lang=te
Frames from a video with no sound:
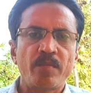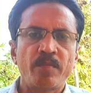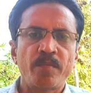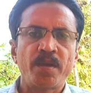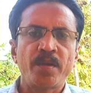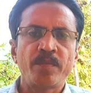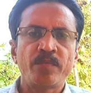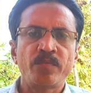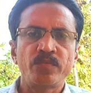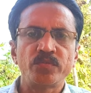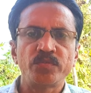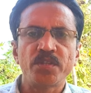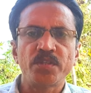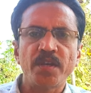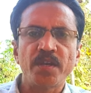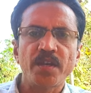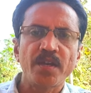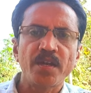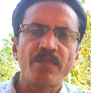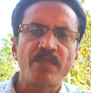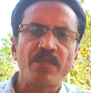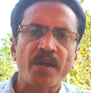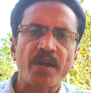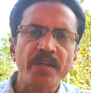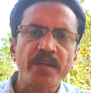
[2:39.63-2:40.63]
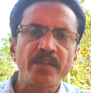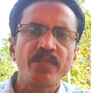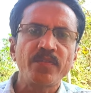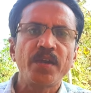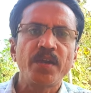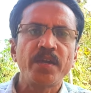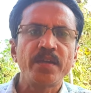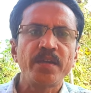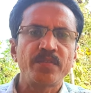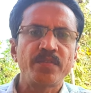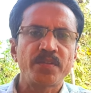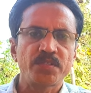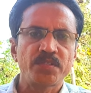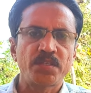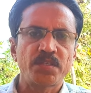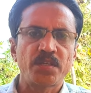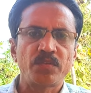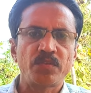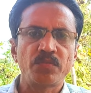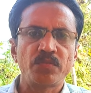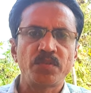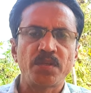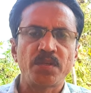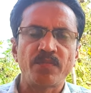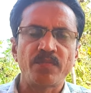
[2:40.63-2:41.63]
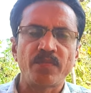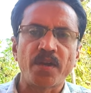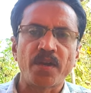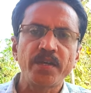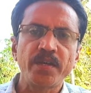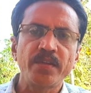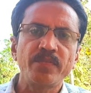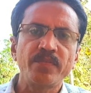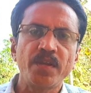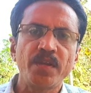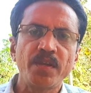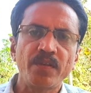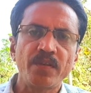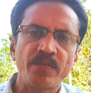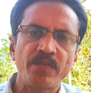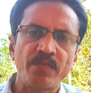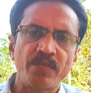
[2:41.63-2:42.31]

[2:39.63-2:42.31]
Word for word: మనము జనరల్గా వాటి వల్లనే వస్తాయి అనుకుంటాం వాటి వల్ల